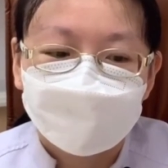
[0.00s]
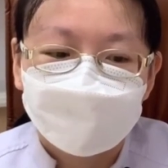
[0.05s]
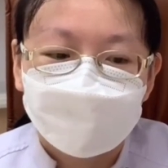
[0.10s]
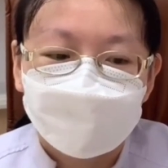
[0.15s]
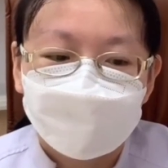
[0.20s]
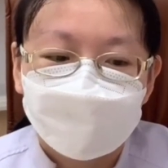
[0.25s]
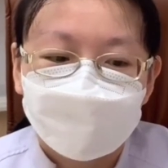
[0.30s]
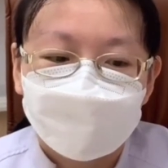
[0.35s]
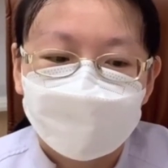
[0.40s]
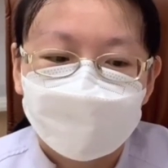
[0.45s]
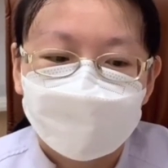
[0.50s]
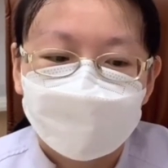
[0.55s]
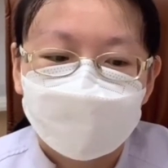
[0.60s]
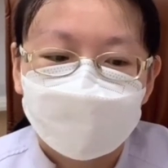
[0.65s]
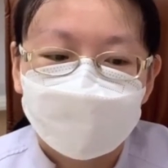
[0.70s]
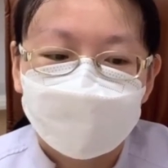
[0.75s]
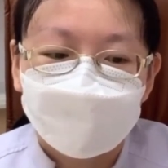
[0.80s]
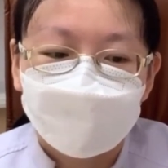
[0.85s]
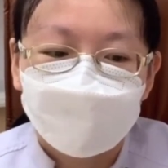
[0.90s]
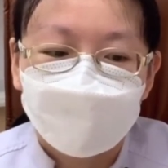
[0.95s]
สี่
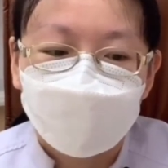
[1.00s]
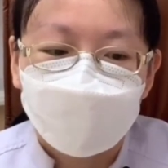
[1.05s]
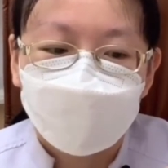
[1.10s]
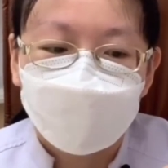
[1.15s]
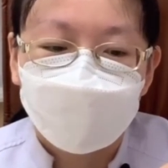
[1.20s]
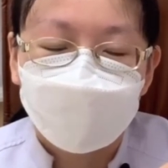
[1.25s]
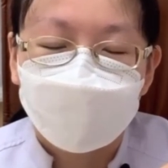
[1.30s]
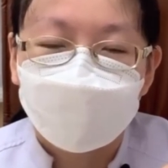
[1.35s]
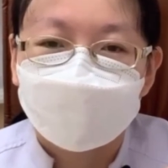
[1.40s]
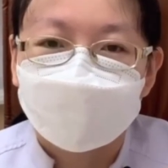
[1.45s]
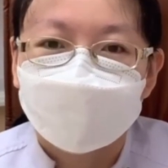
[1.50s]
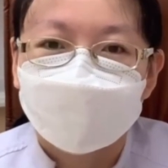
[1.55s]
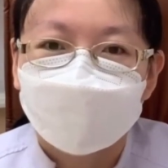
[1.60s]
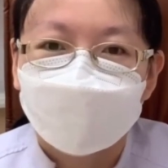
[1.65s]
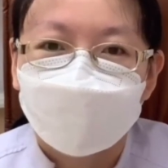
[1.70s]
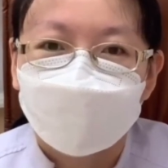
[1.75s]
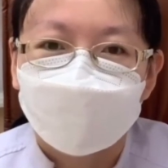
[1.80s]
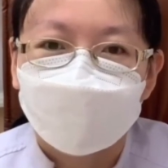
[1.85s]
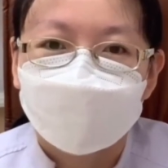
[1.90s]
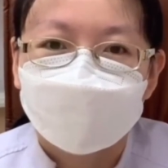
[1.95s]
ห้าอย่างนี้
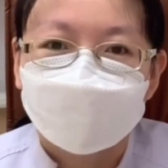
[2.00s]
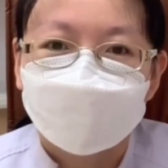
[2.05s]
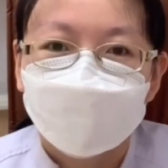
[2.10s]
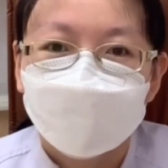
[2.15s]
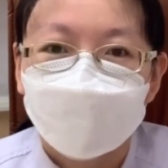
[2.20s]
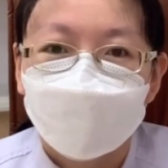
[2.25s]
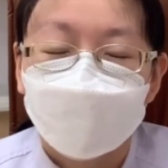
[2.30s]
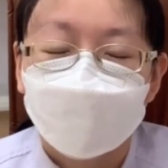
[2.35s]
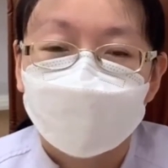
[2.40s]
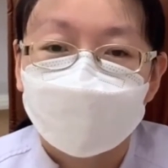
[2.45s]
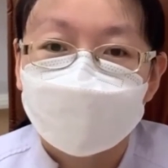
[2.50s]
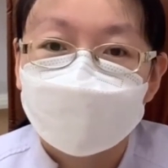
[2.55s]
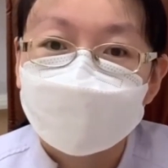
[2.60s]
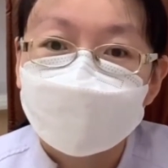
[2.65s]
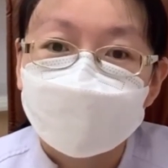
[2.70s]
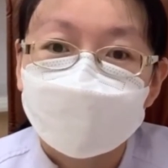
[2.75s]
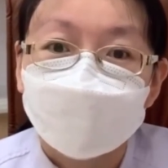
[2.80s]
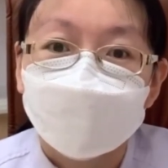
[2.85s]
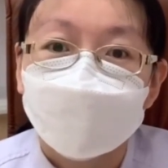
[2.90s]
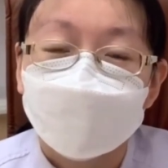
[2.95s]
นะคะ แล้วก็ออกถ้า
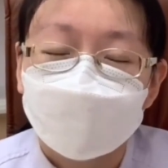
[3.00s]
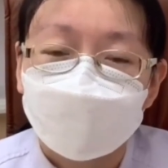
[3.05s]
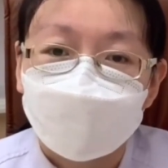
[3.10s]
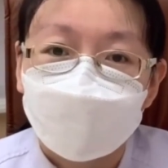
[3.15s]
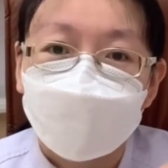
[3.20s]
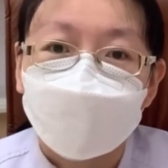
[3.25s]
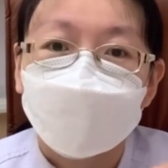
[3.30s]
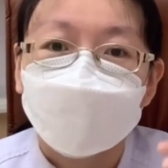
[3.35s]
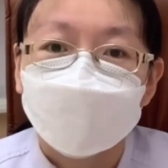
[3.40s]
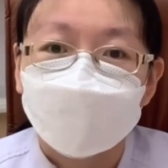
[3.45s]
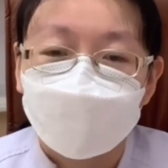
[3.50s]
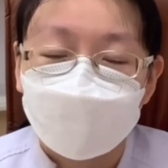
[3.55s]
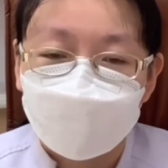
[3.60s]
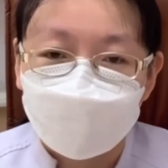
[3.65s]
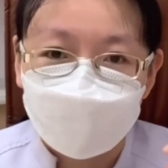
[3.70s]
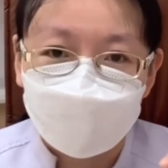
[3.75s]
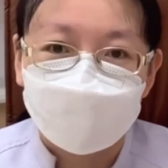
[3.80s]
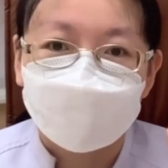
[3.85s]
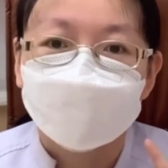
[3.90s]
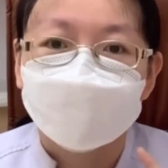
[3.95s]
เกิดบวมแล้วค้างไว้
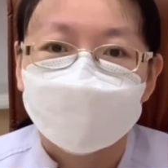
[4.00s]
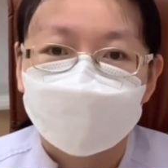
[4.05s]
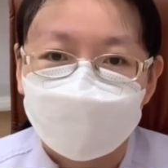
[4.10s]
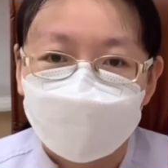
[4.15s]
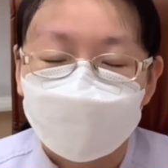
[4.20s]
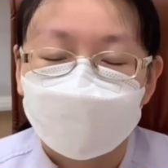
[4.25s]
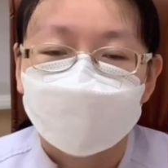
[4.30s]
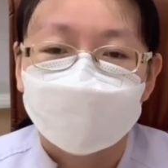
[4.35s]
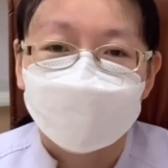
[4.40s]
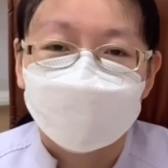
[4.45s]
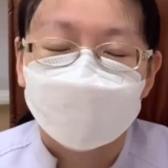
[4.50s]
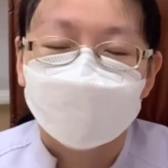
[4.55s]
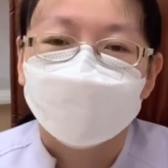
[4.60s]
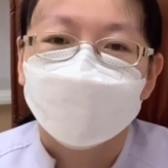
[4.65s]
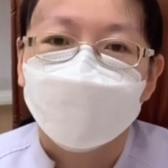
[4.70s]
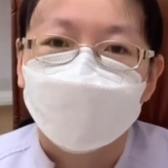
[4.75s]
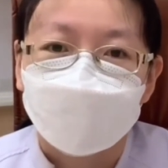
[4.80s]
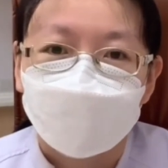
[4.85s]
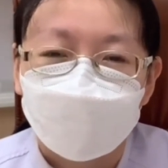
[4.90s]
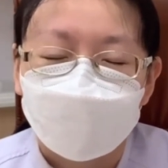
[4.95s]
อันนี้มีโอ
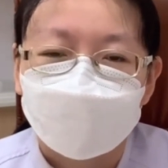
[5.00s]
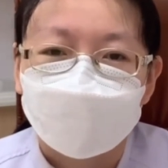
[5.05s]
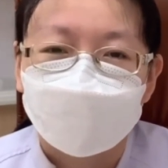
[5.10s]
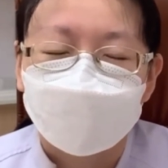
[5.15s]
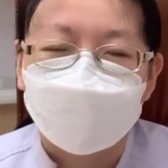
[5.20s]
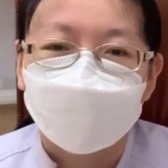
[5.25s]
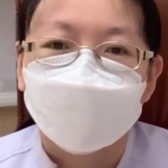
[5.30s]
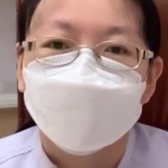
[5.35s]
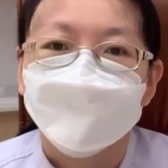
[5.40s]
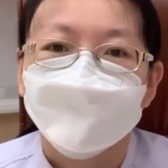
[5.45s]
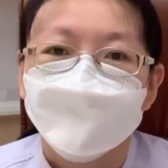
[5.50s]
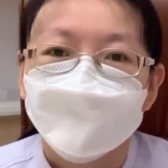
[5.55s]
กาสละนะคะ